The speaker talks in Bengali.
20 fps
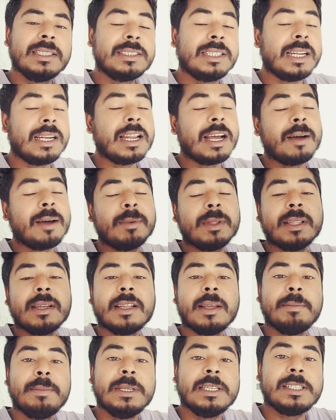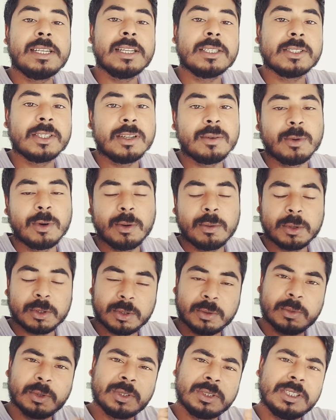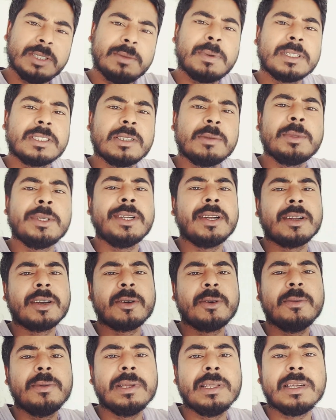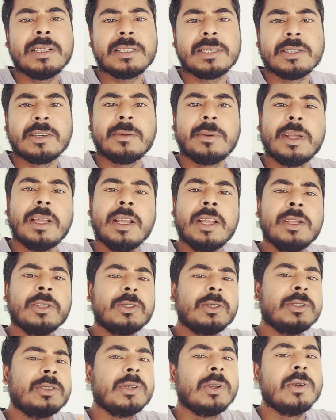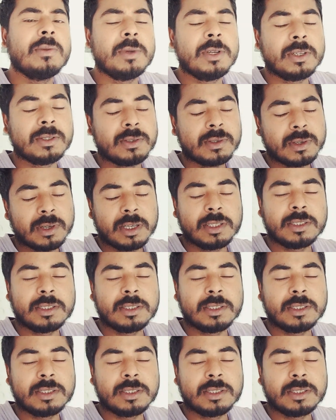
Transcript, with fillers: সেটা আপনাদেরকে বিশ্লেষণে বলবো তো বুঝতেই পারছেন ভিডিওটা খুবই ইন্টারেস্টিং হবে তো চলুন বিশ্লেষণ